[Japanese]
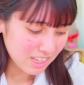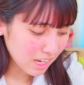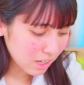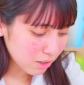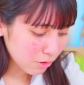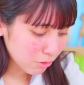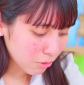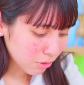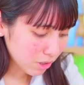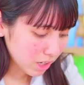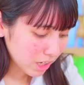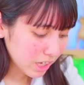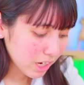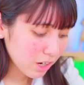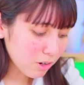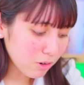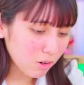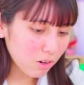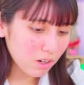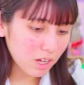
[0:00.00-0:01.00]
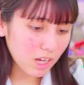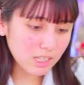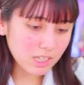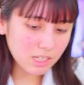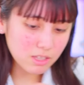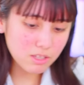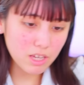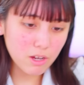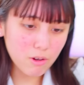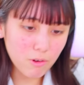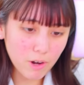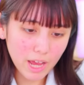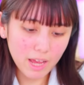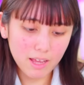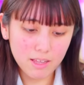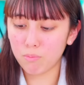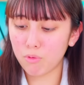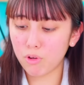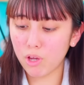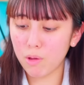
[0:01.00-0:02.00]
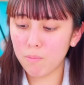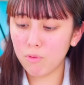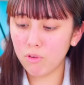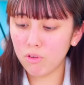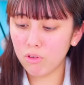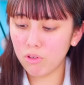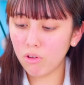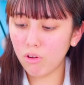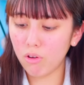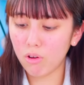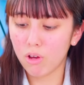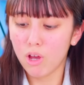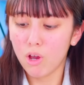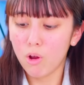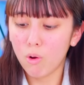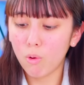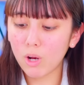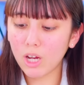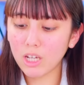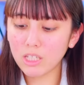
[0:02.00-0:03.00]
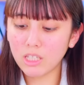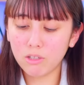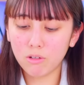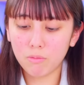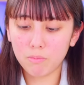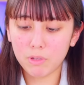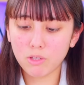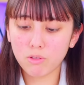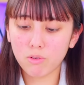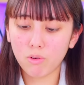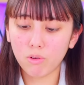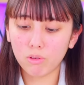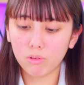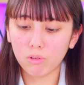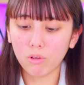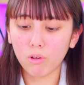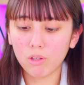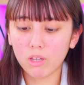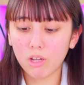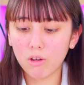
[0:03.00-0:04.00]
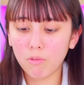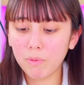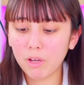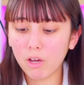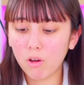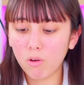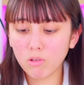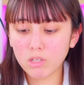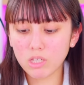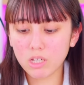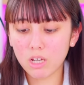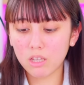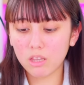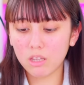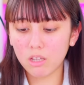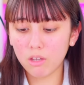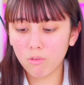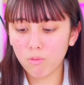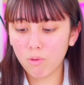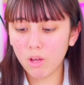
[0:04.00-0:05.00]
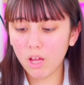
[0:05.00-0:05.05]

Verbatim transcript: で残り2個。あ、じゃあ次これポケモンのお菓子のマスコットで、ルミが欲しかったの